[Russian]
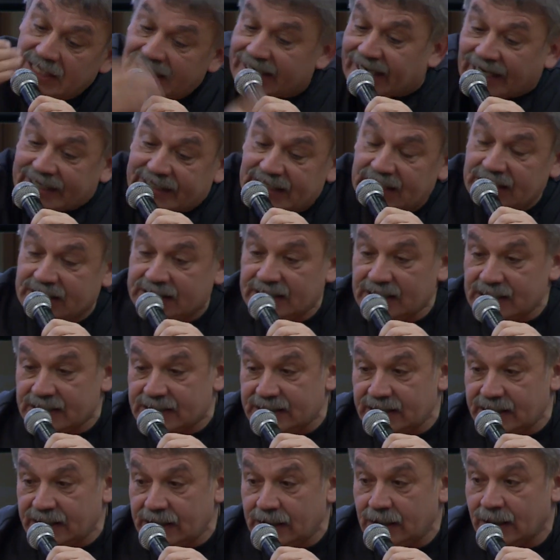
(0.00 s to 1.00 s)
какие-то
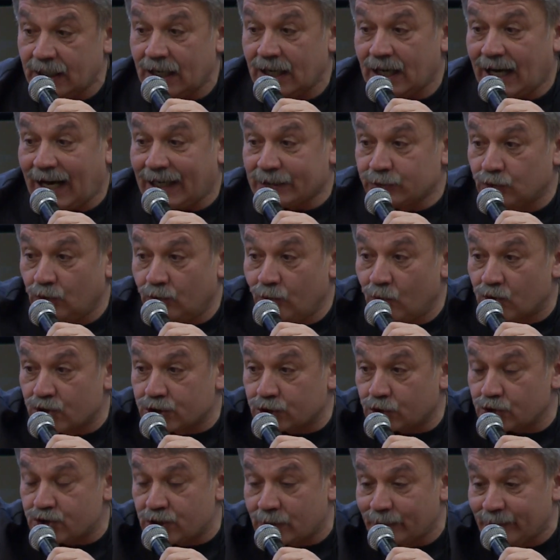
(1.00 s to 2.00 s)
идеи. Оно
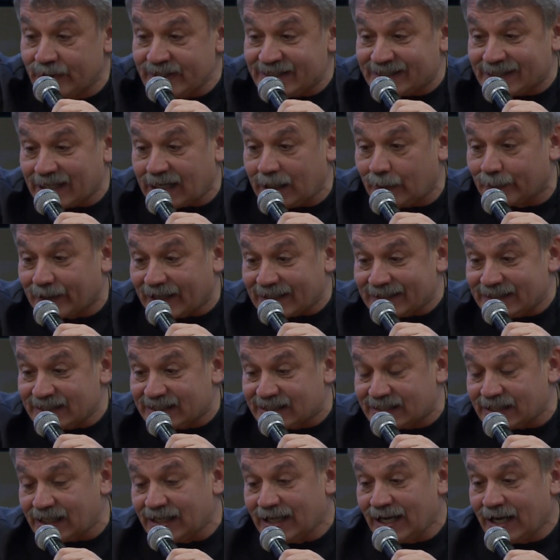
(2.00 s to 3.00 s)
может очень быстро
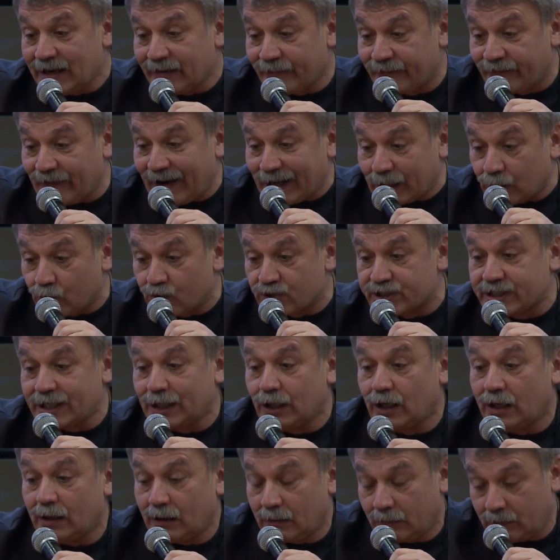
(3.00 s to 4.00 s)
обратиться в оружие,
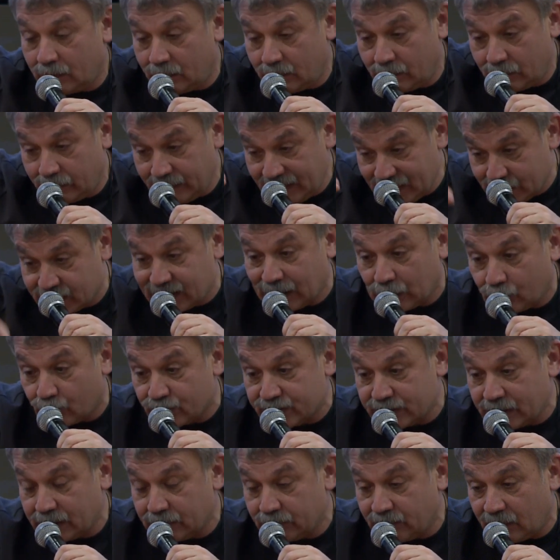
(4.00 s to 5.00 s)
из
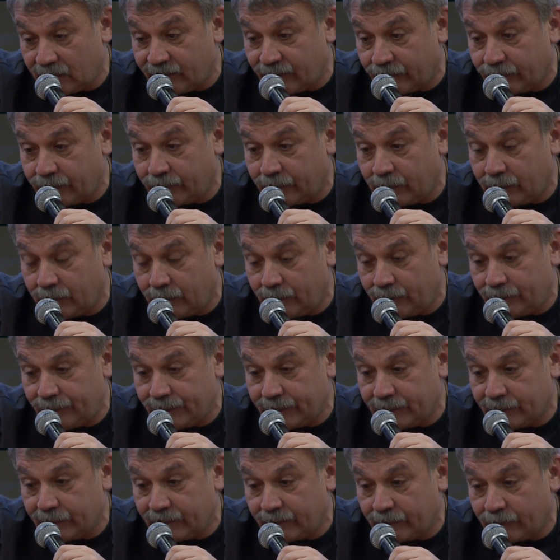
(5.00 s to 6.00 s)
оружия
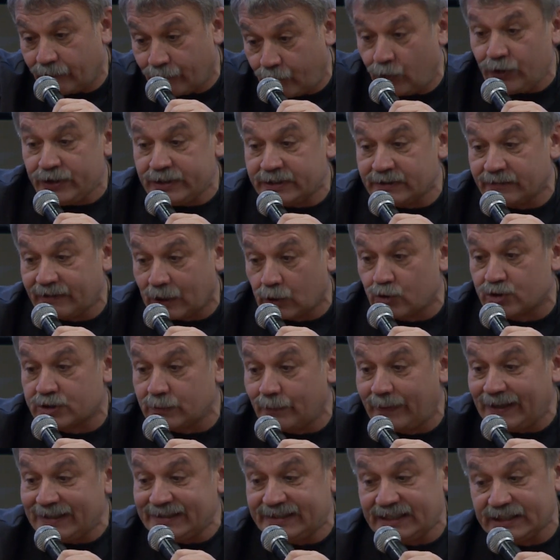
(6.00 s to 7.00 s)
воина в оружие
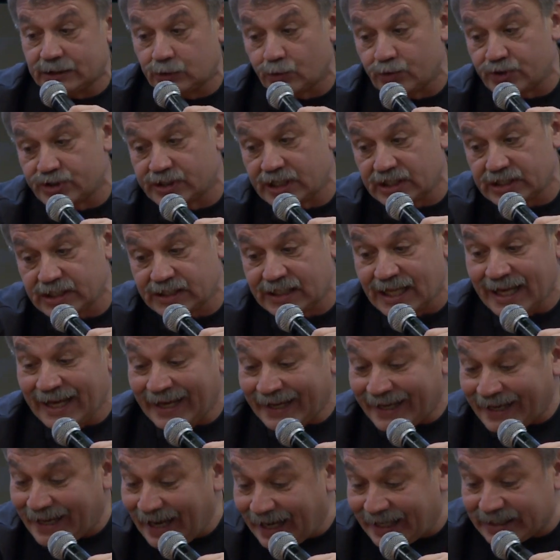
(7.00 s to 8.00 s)
бандита уничтожать.
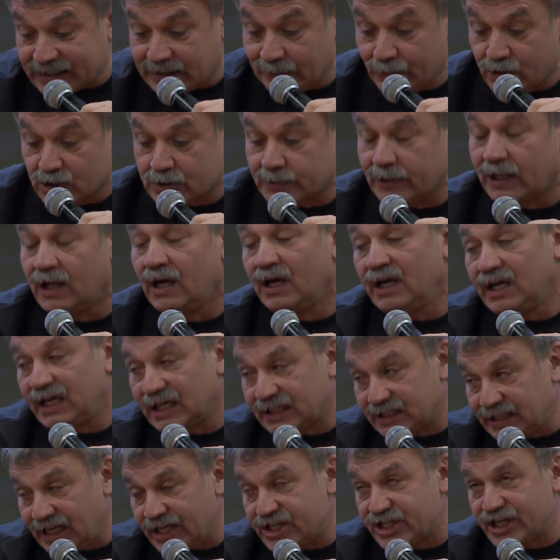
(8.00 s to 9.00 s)
Как это можно было?
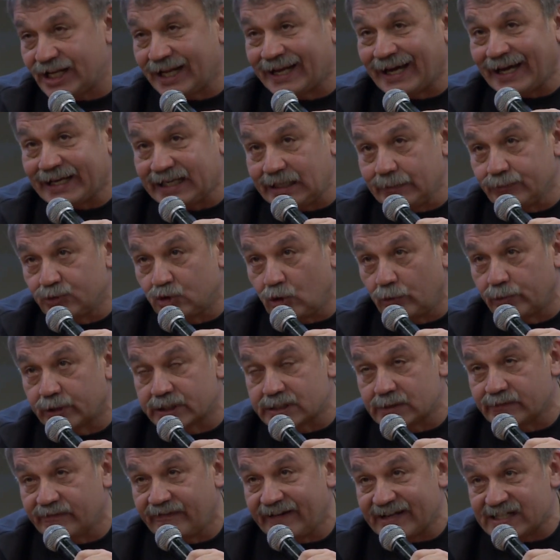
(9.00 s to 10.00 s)
Их начали каким-то
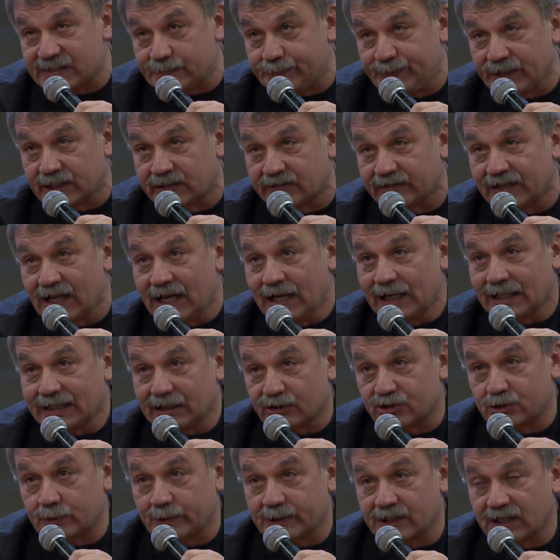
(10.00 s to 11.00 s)
образом воспитывать, потому
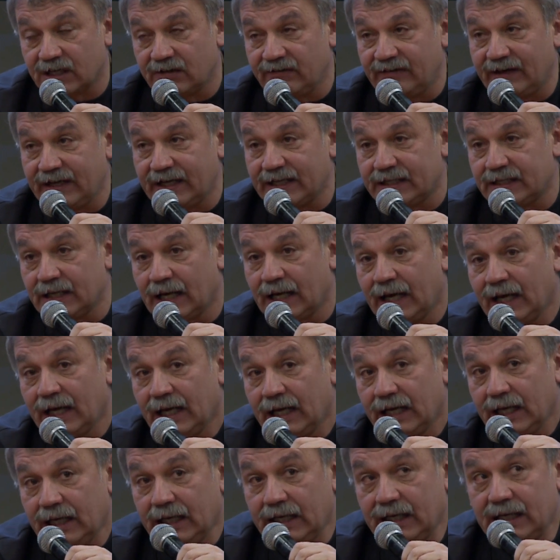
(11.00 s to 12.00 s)
что это говорить.
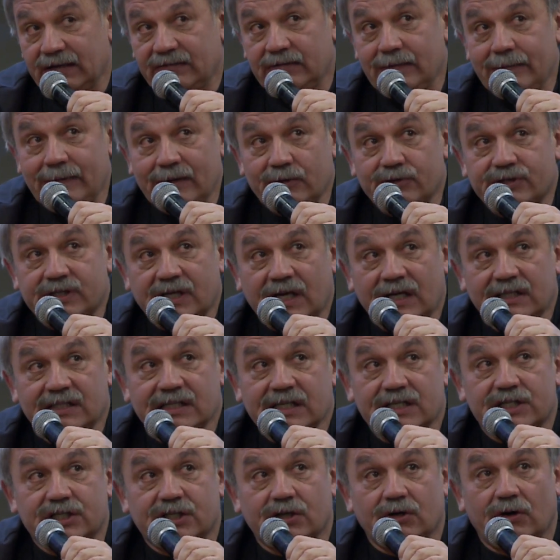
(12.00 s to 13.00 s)
И я вам могу
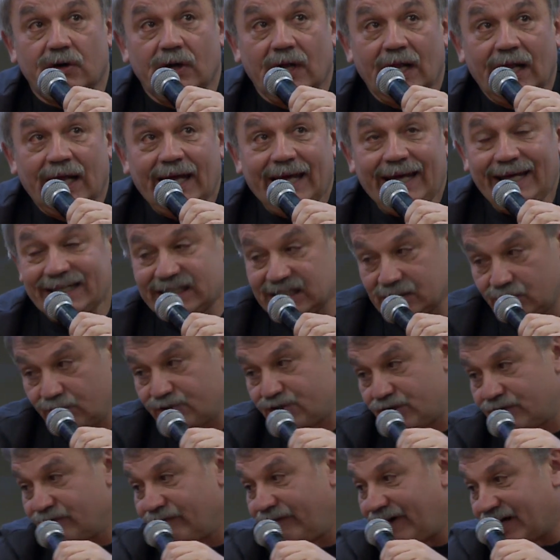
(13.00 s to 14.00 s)
сказать, что этот
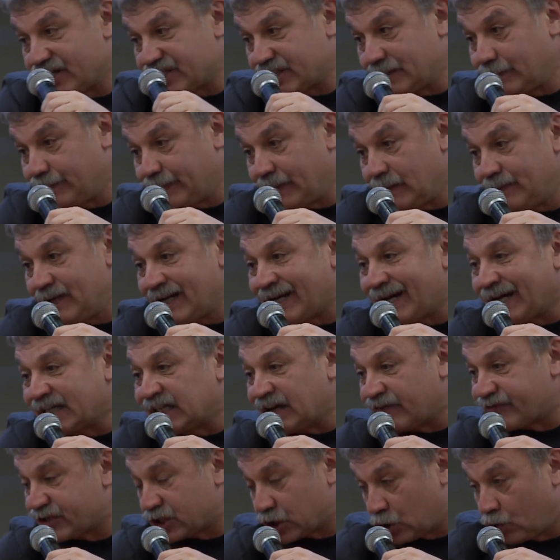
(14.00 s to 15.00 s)
очень важный пример, когда
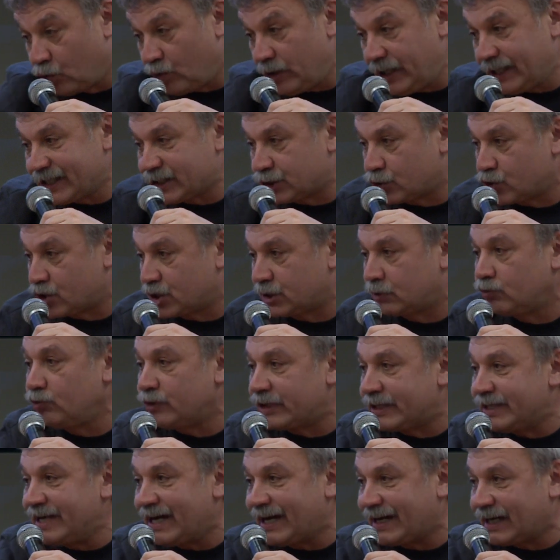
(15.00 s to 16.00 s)
в школе
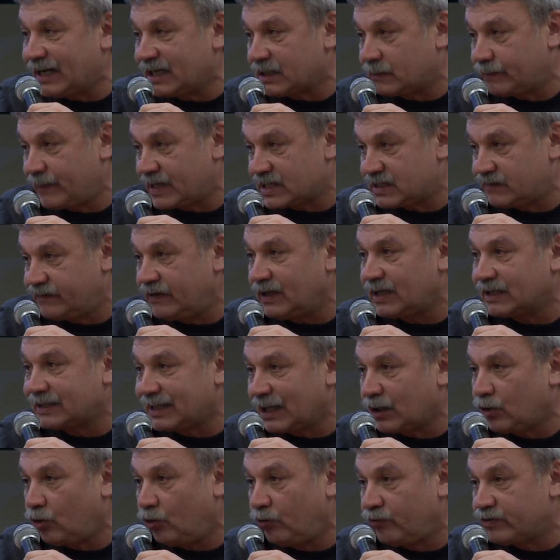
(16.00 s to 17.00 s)
существует некая атмосфера
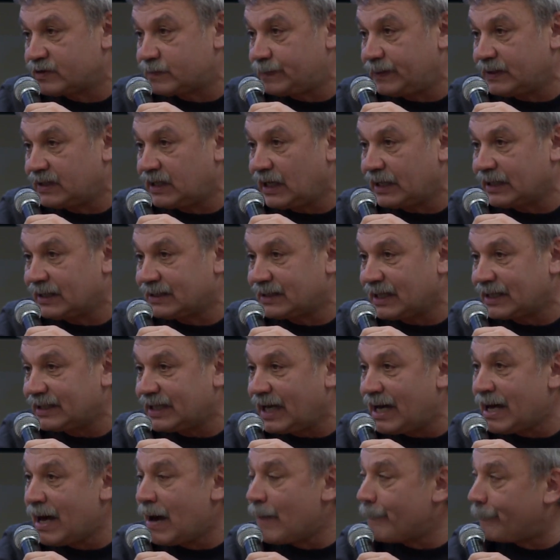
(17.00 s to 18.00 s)
такого воспитания.
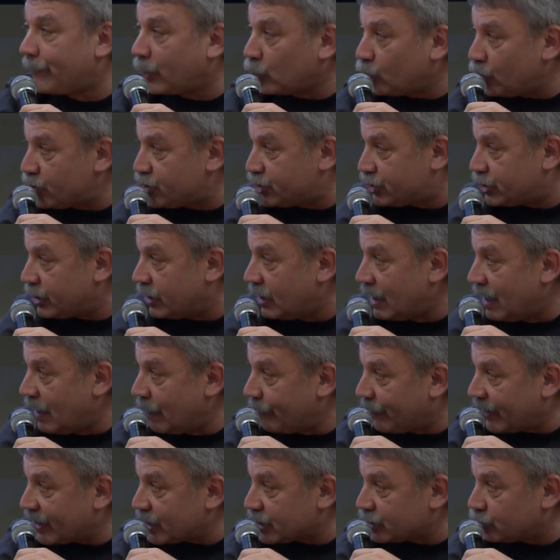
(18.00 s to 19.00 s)
тогда проще
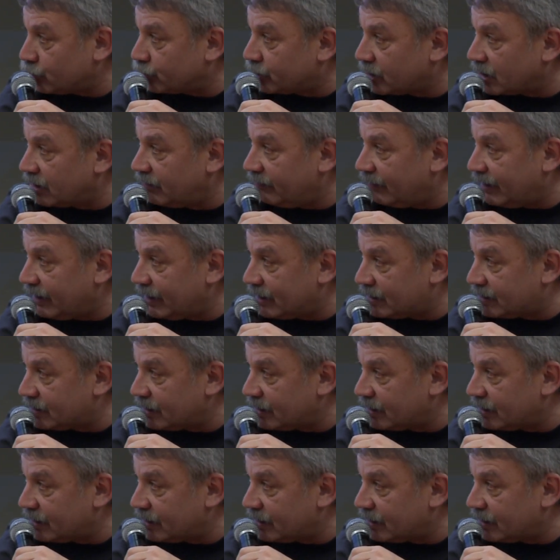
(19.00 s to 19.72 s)
про что-то говорить.